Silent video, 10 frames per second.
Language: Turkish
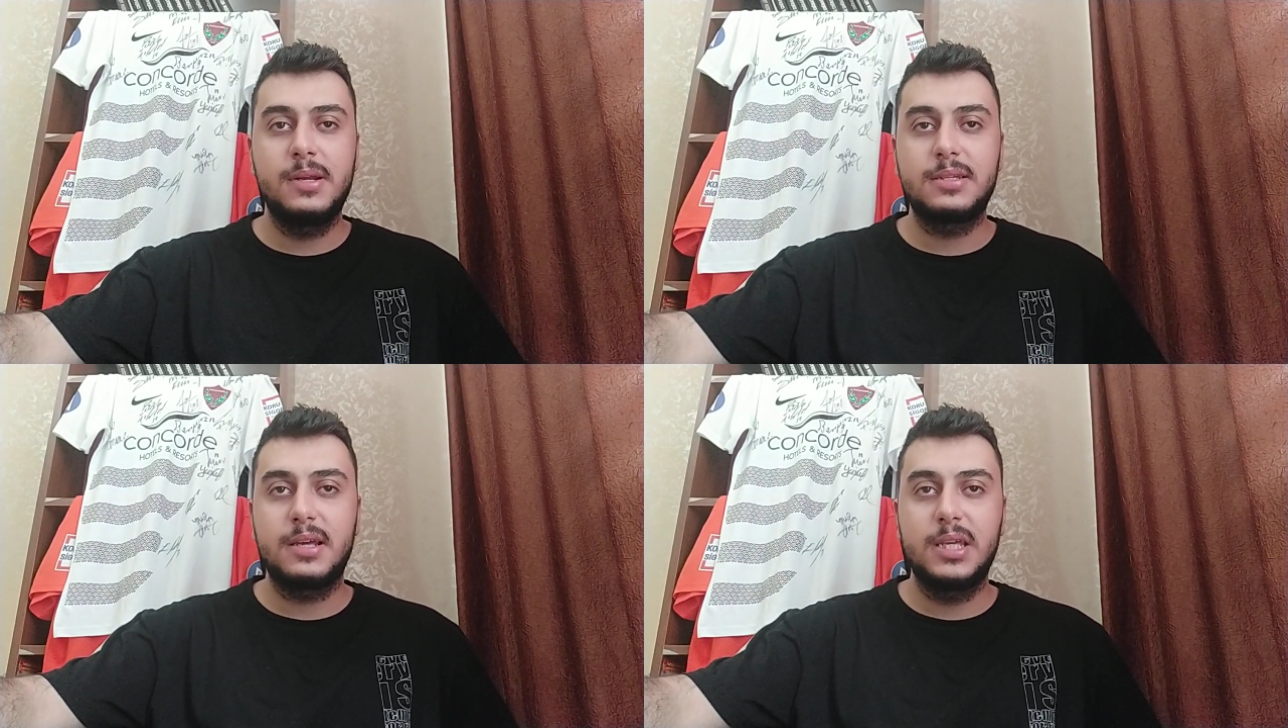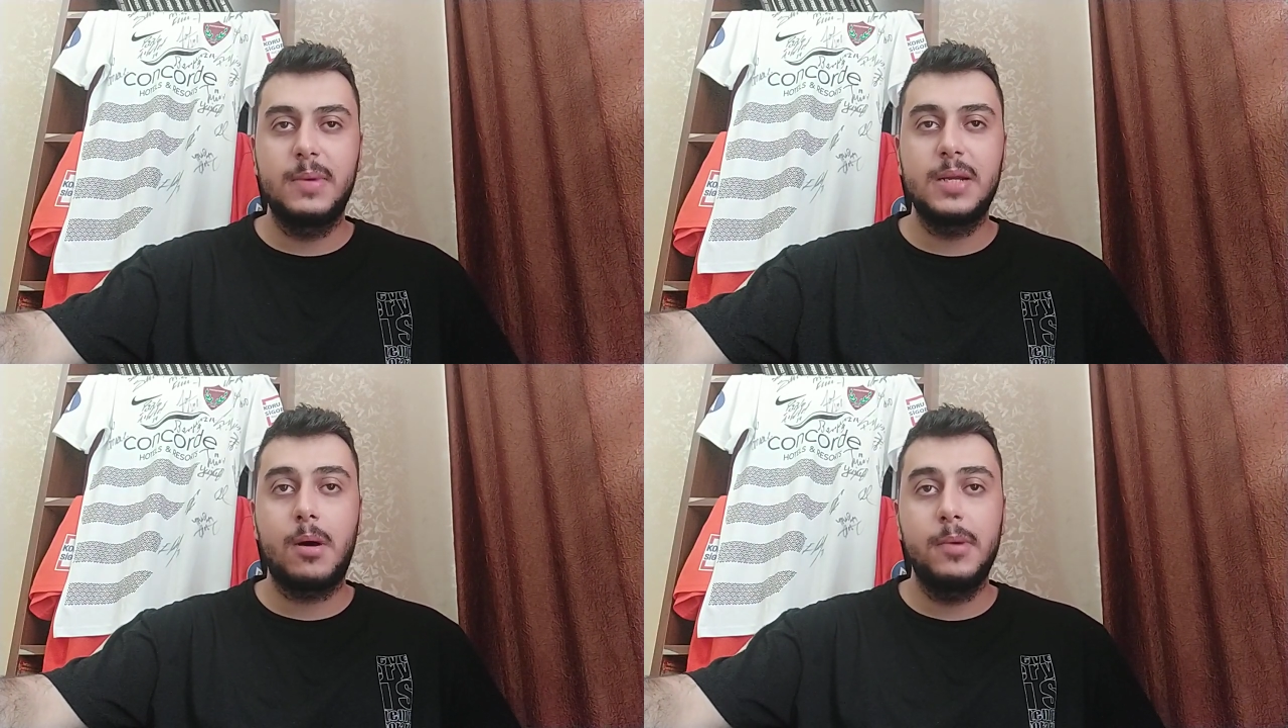biri
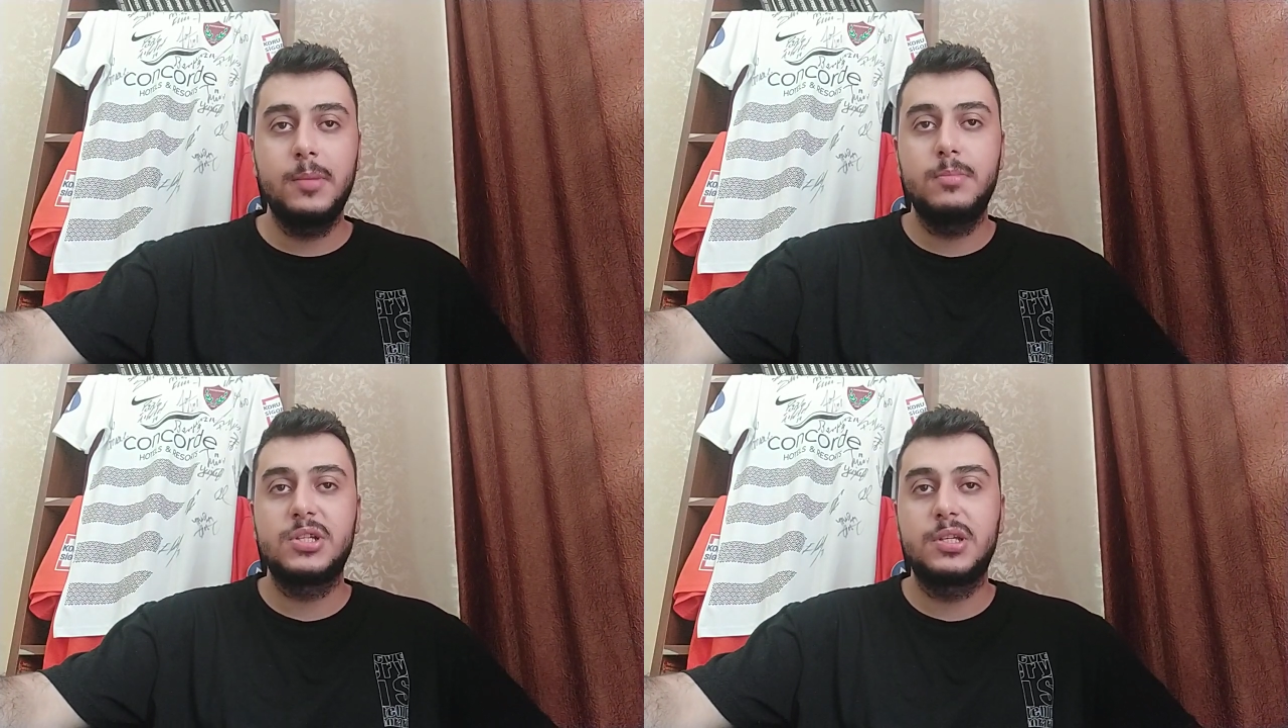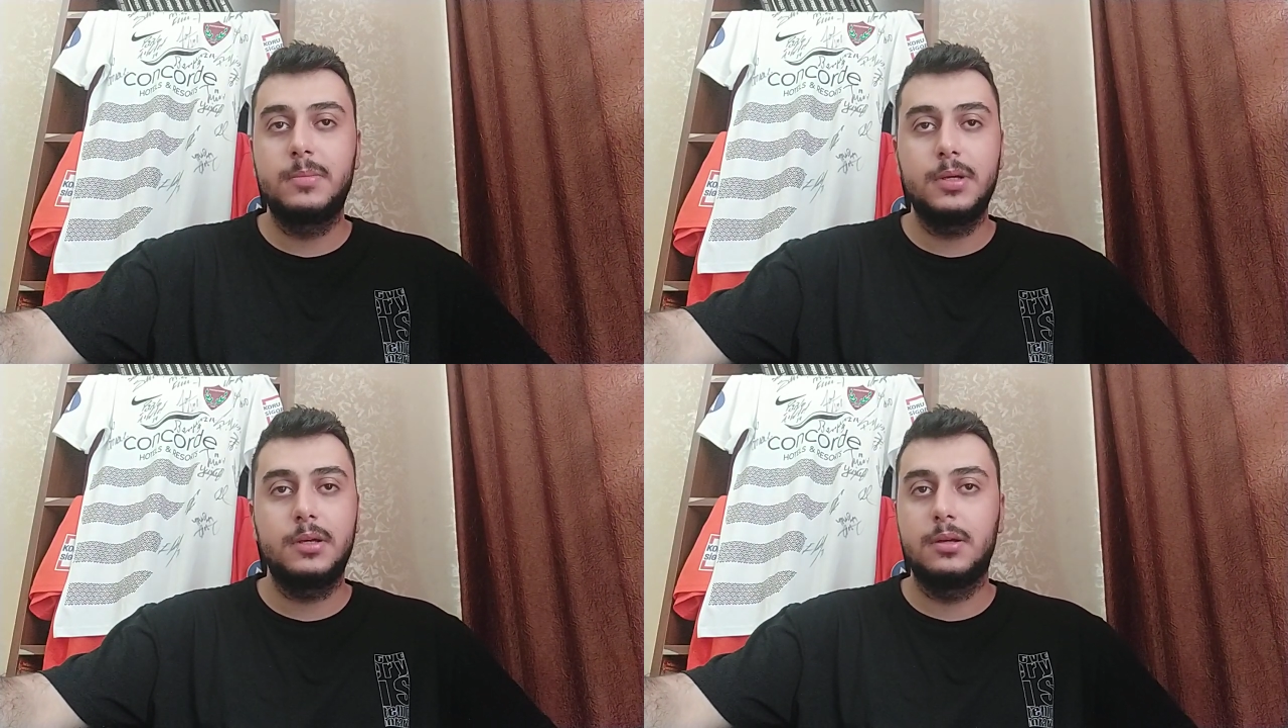sanki benim haberimmiş
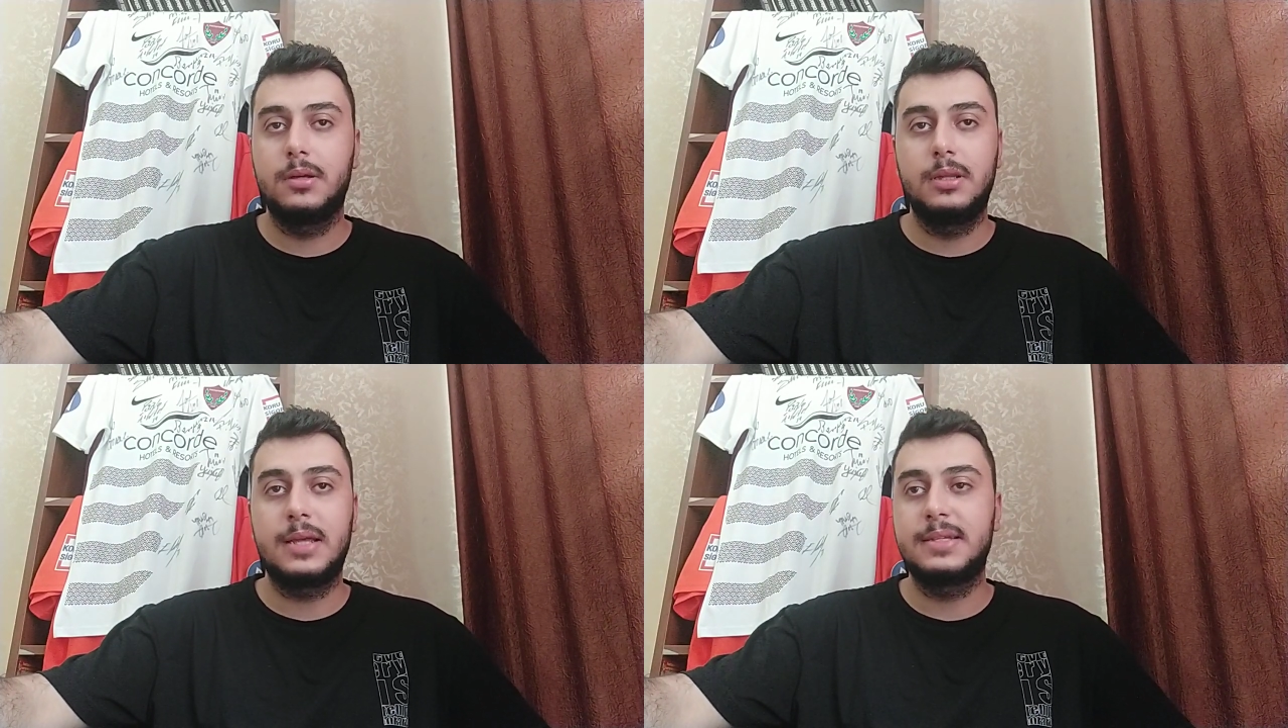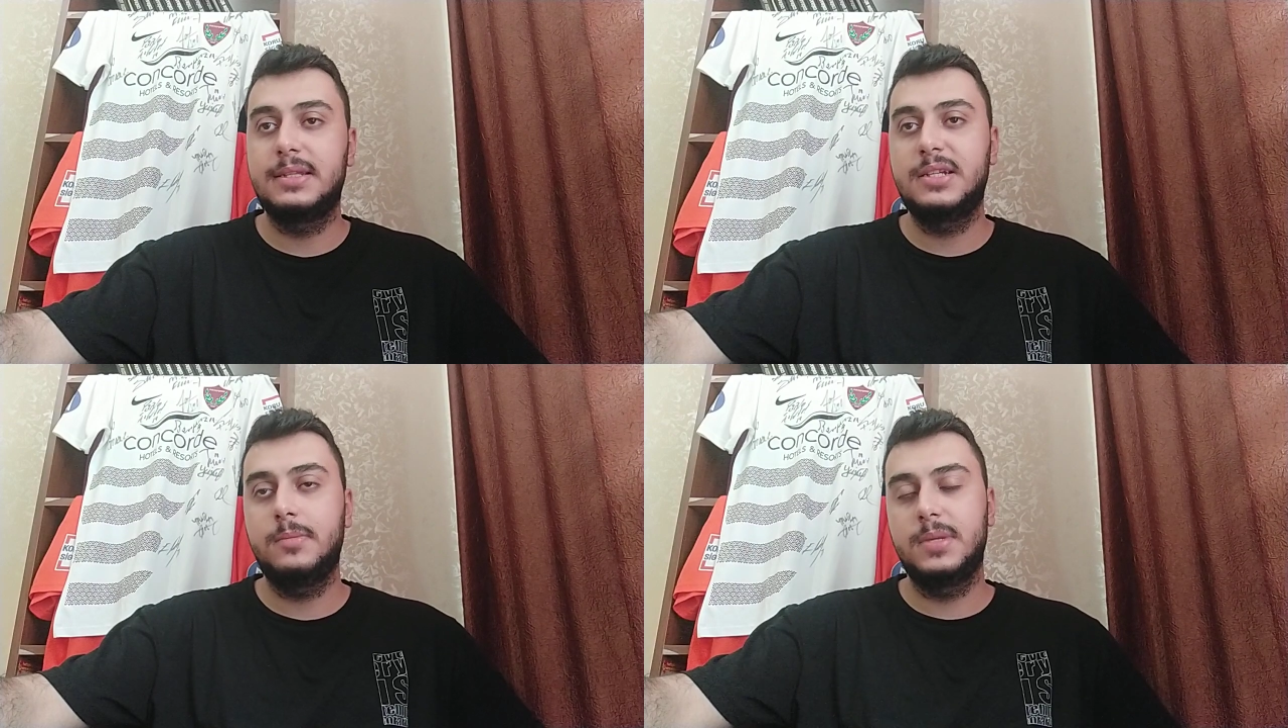gibi lanse
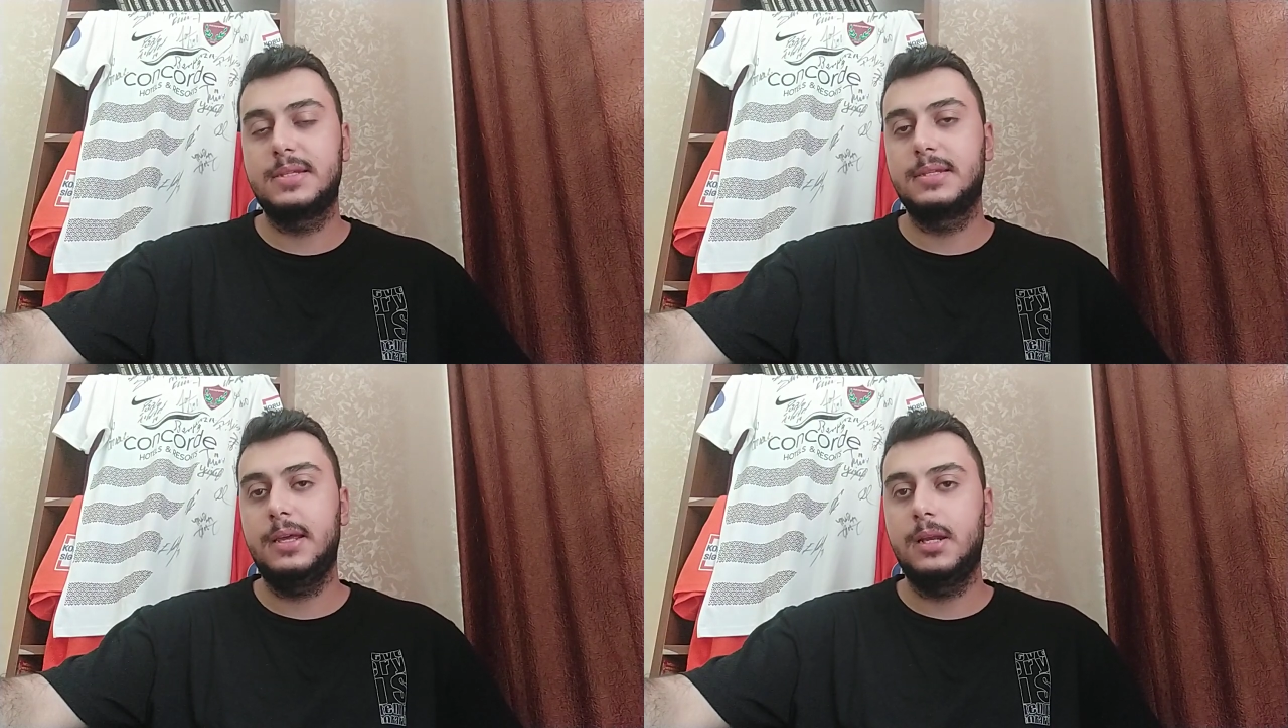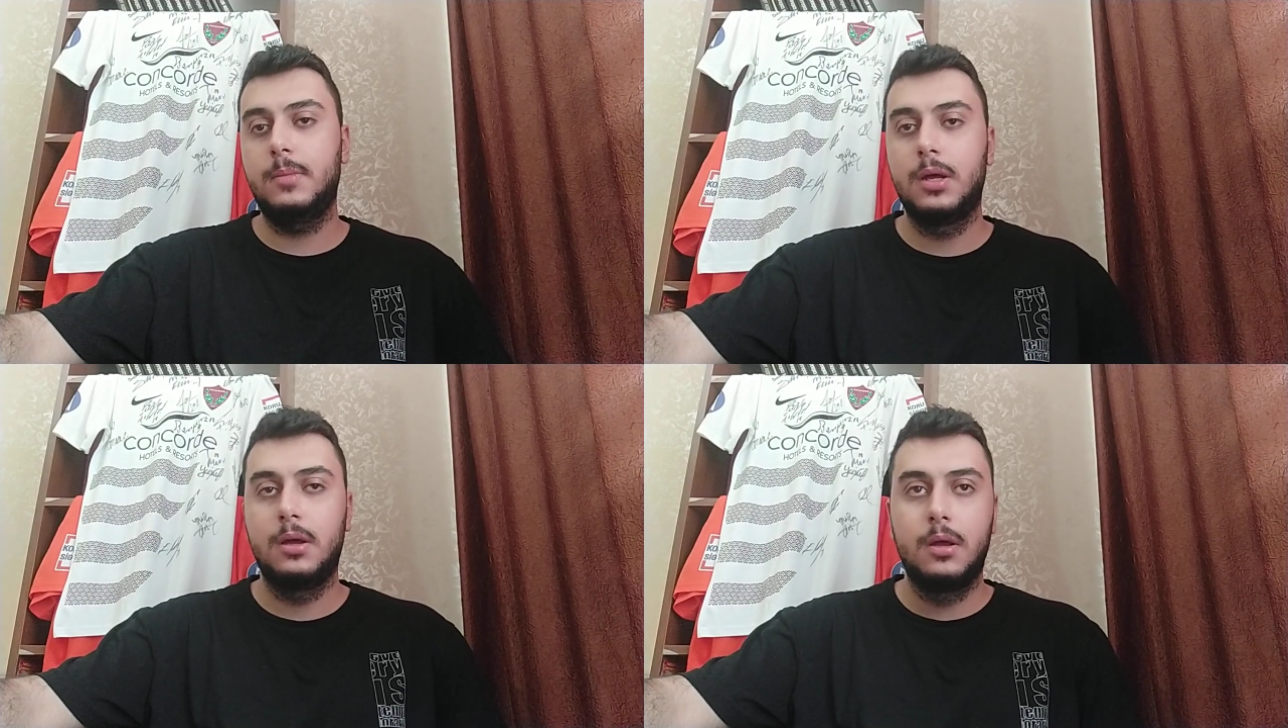edecek birisi değilim.